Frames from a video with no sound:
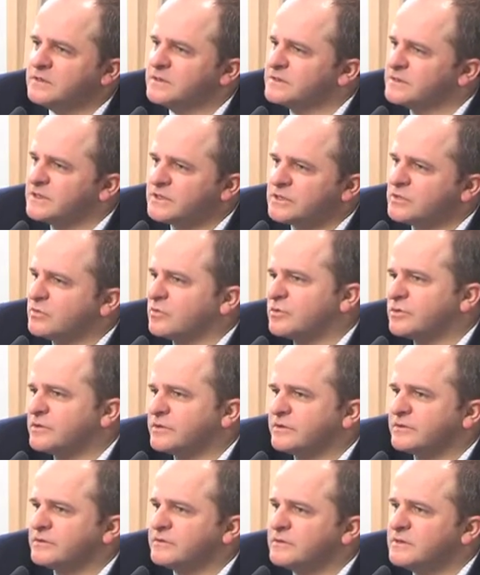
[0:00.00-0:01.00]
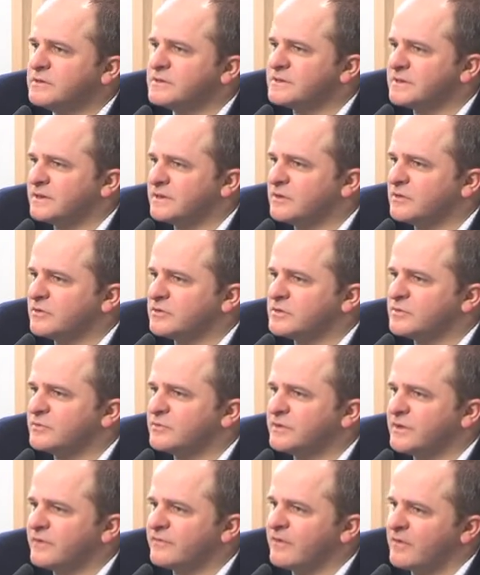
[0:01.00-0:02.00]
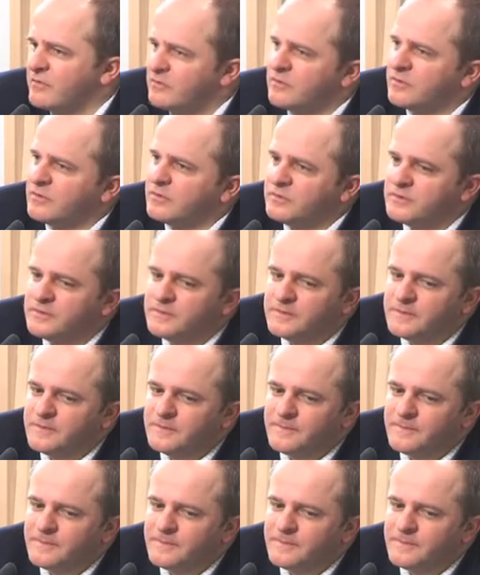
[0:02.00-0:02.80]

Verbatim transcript: nie zdarzyło się nic takiego, co by dawało,